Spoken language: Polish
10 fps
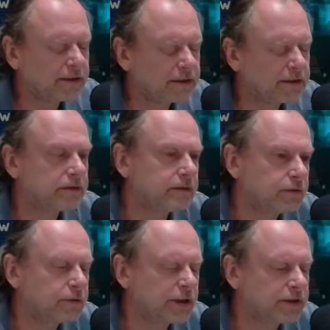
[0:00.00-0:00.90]
y,
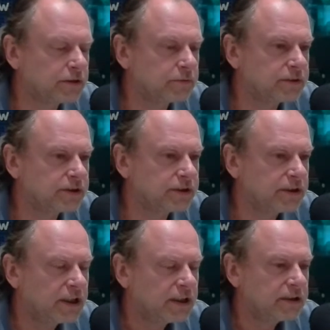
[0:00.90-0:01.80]
które są przy
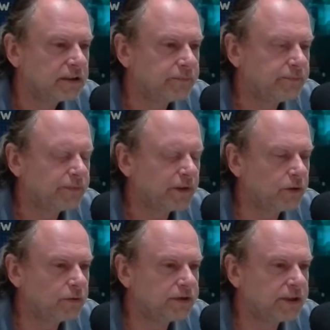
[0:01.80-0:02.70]

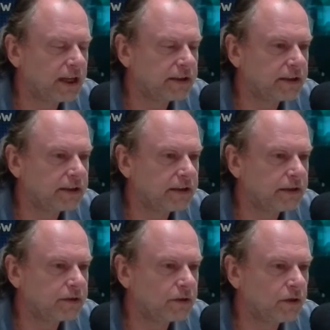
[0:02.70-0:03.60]
Luizjanie
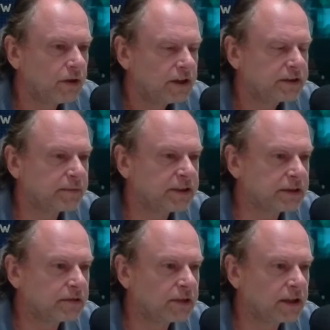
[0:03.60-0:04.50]
i to cała
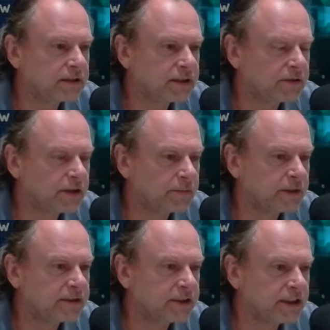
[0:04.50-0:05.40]
Zatoka, Zatoka
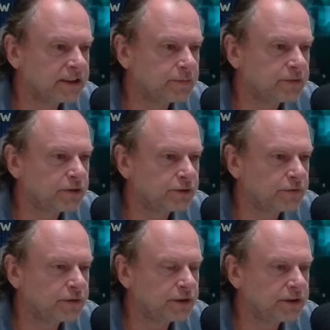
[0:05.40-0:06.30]
Meksykańska
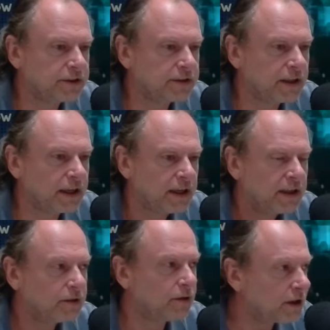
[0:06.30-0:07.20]
przygotowuje się na
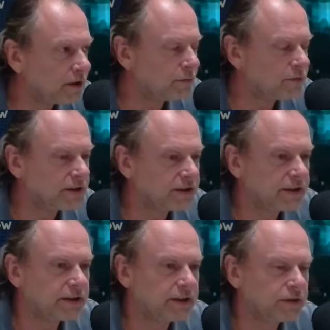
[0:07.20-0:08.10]
kolejne
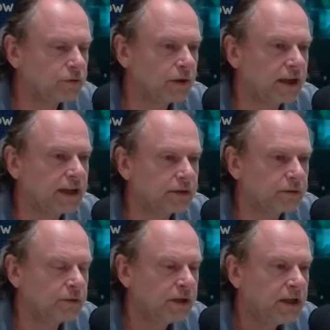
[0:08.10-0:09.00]
uderzenie
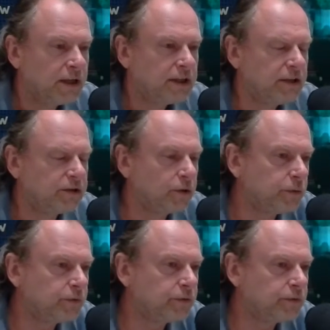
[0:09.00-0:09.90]
huraganu i to
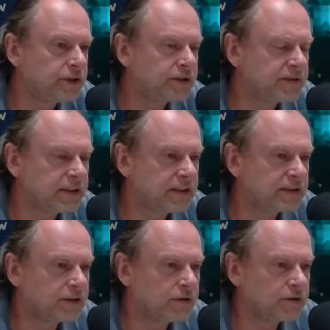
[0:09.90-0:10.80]
powoduje, że w Stanach
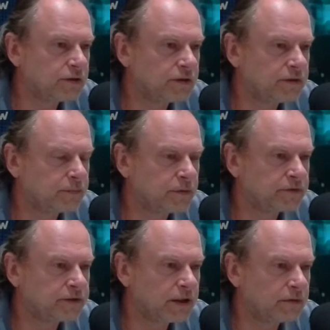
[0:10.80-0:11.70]
Zjednoczonych
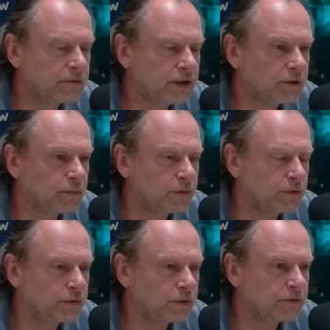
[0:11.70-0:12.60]
powstał niedobór
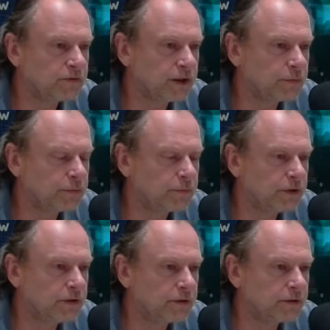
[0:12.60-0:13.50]
około 2,5
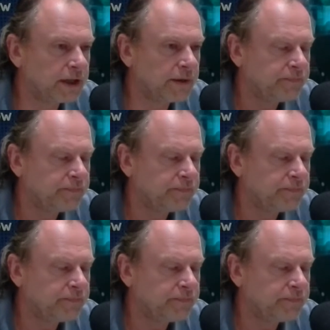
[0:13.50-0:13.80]
miliona